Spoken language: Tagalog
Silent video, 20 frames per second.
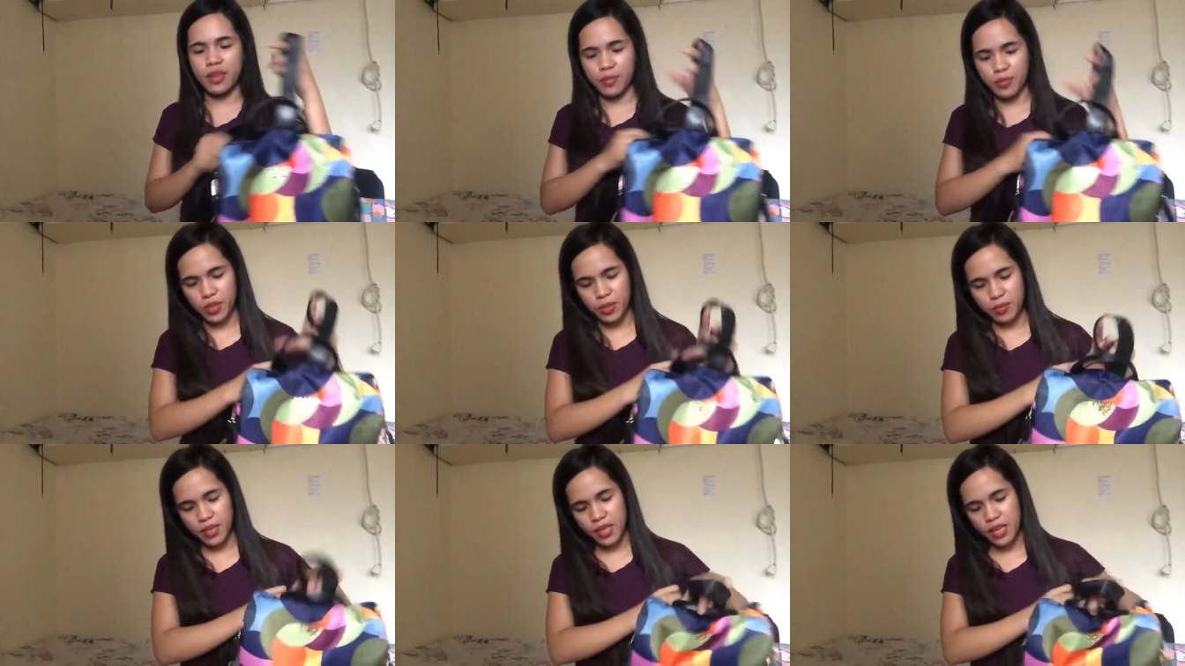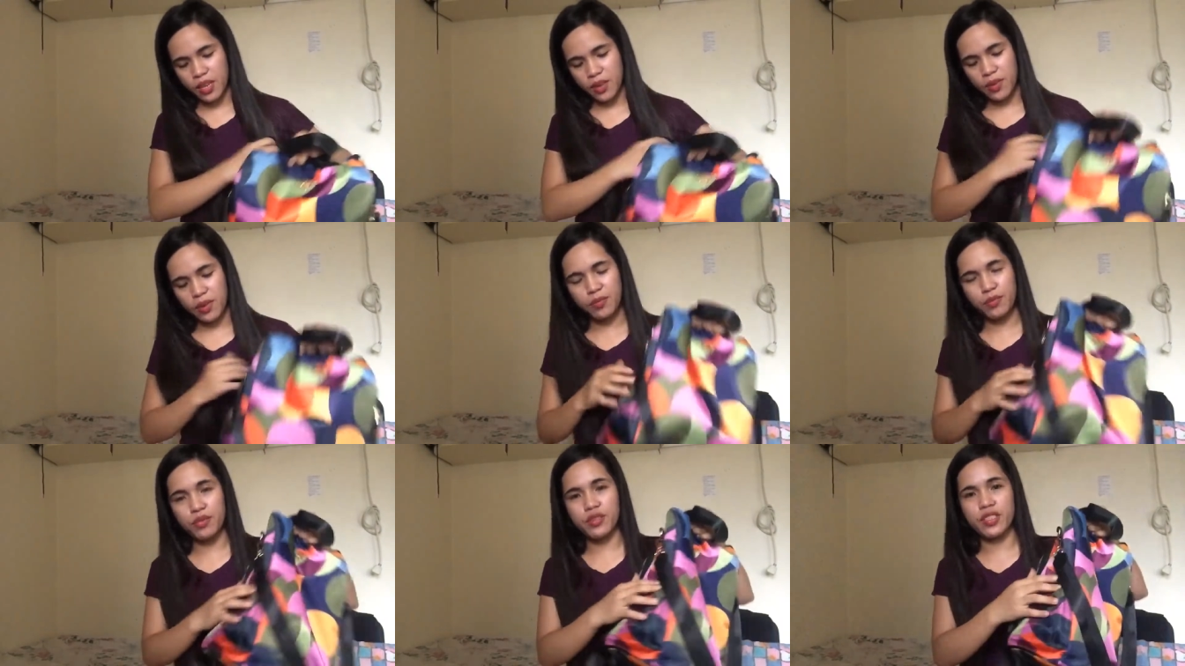Tapos, may
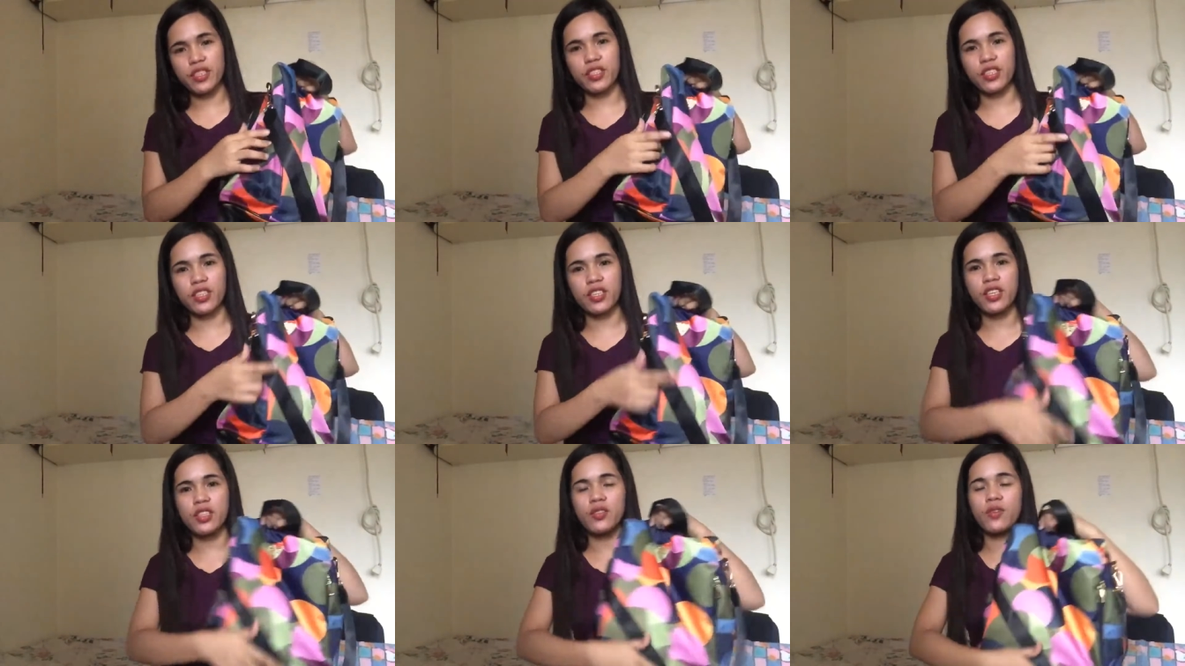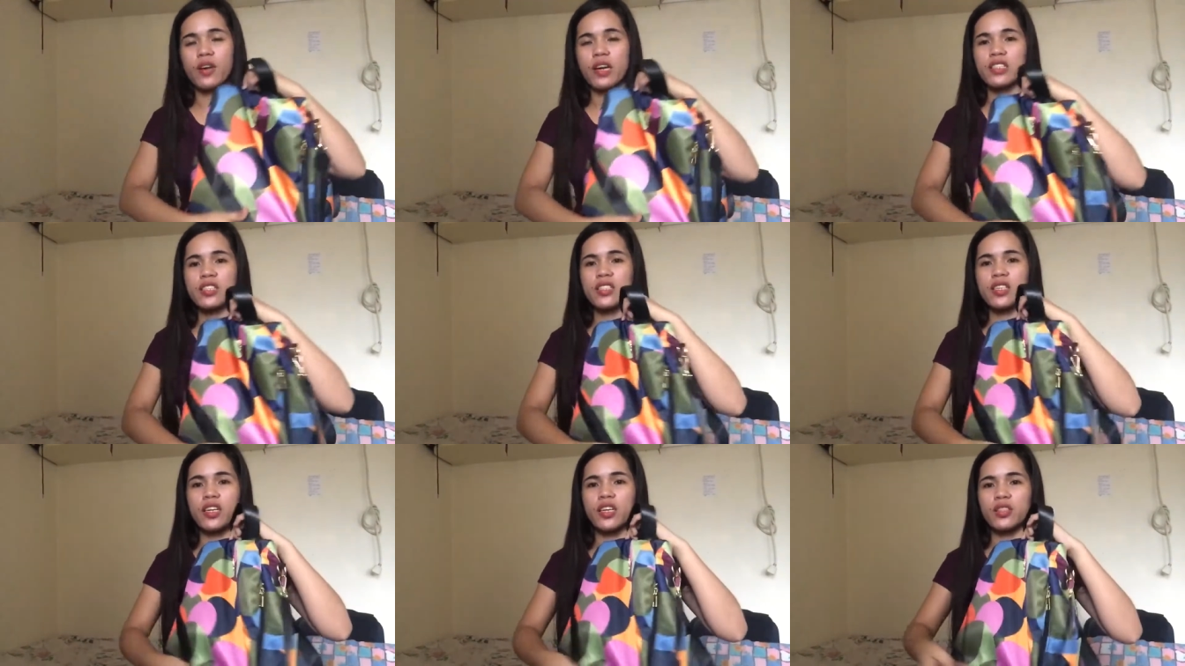dalawang bulsa siya dito.
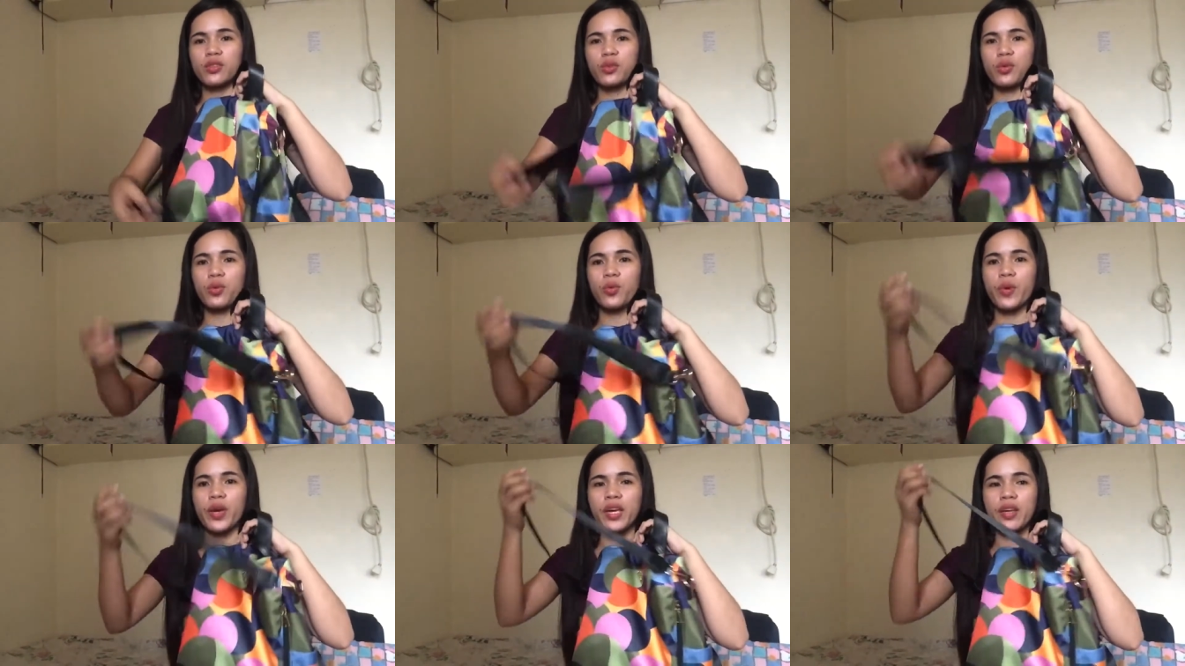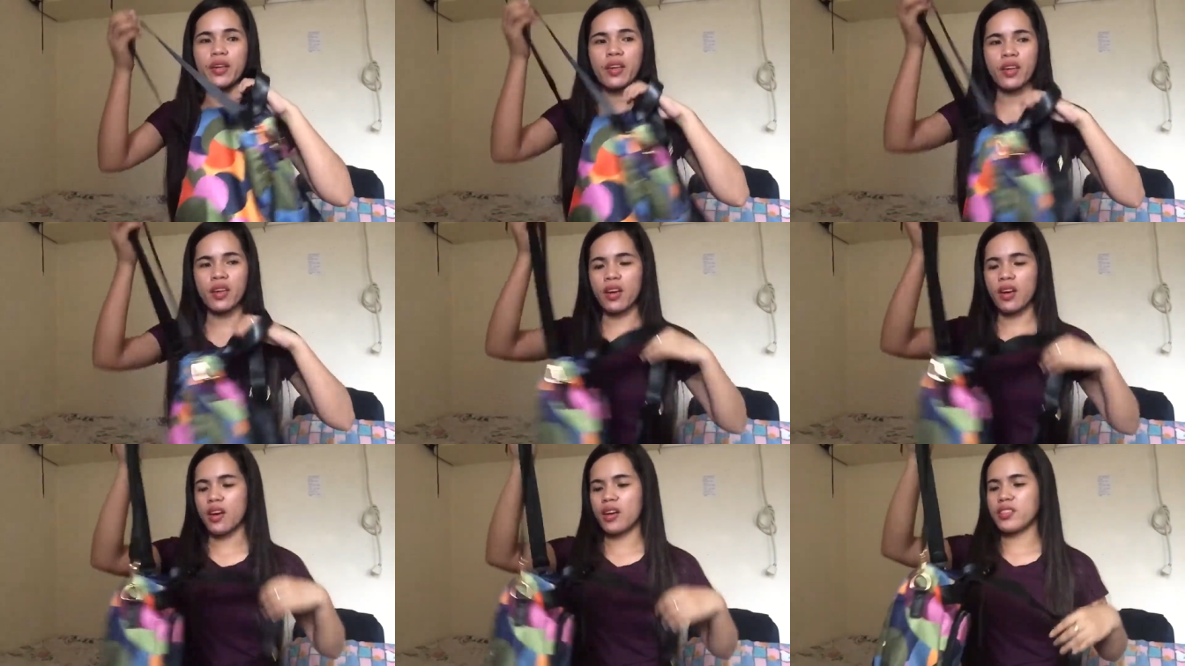At saka, two-way
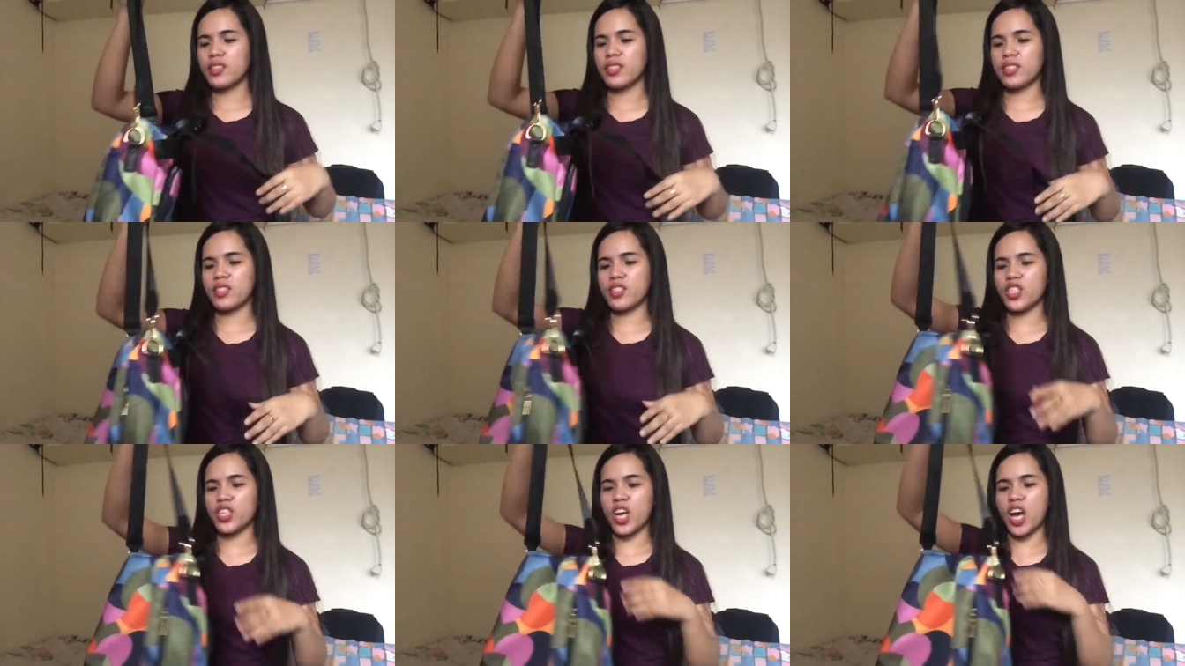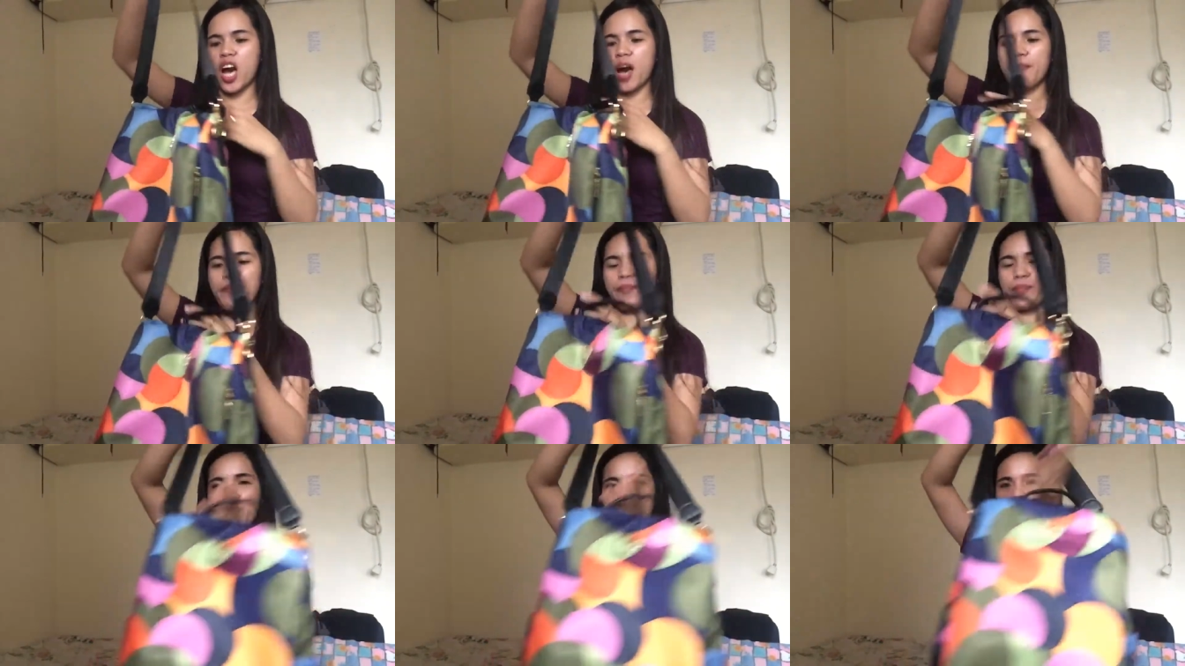
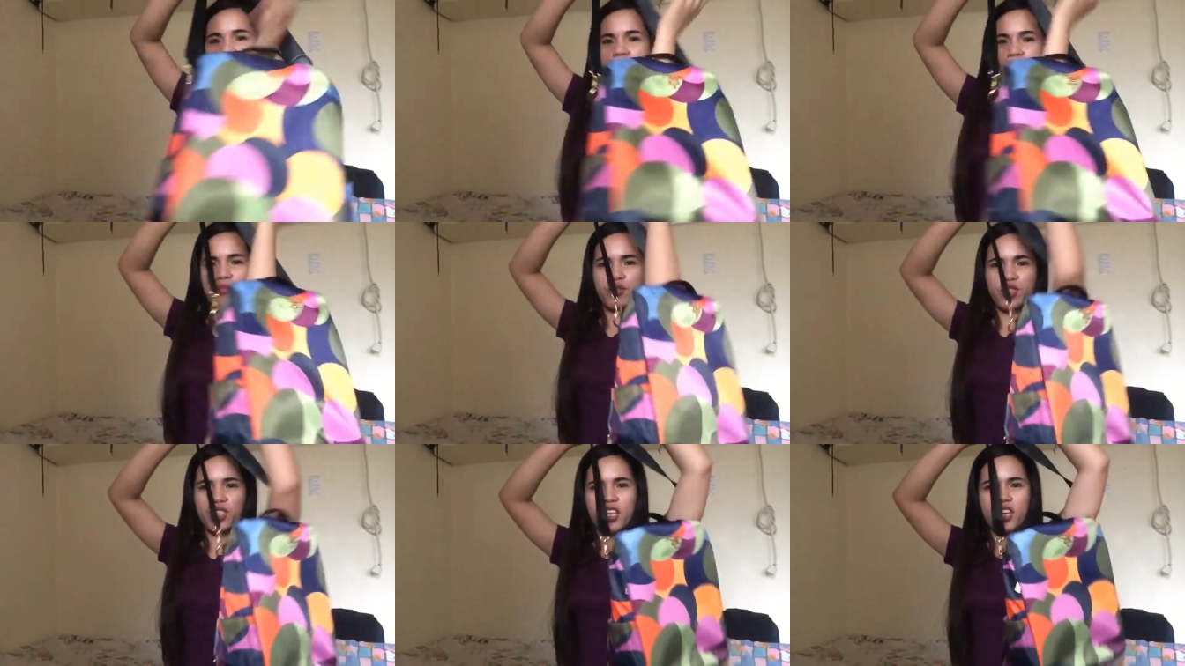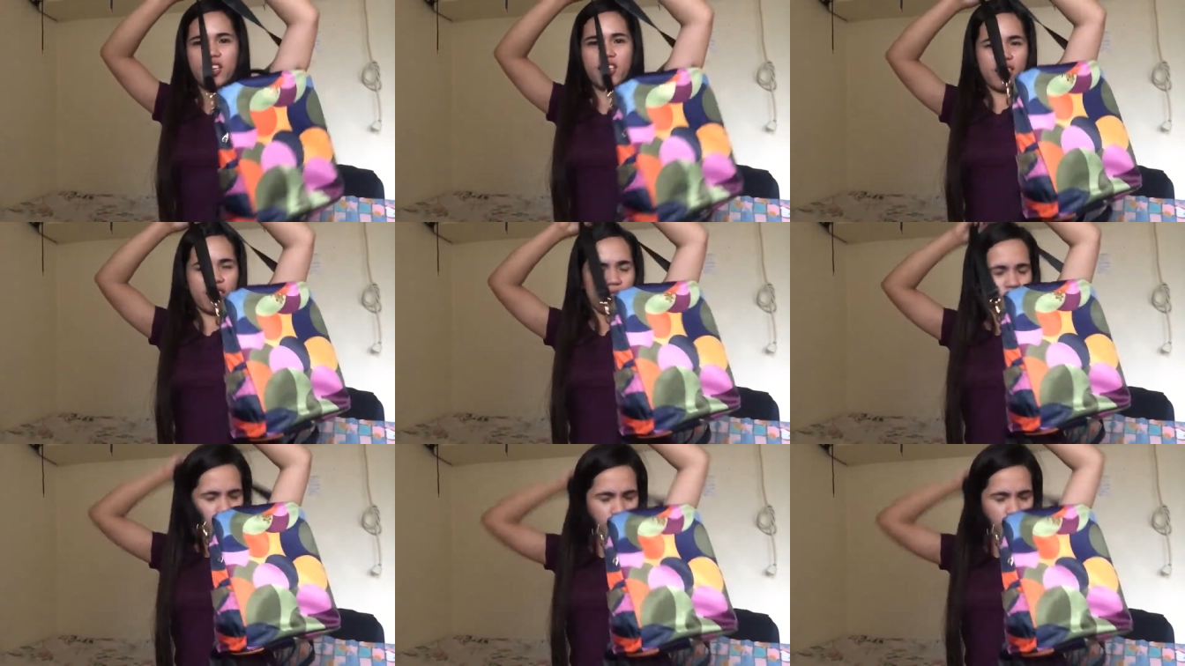siya, pwede mo siyang,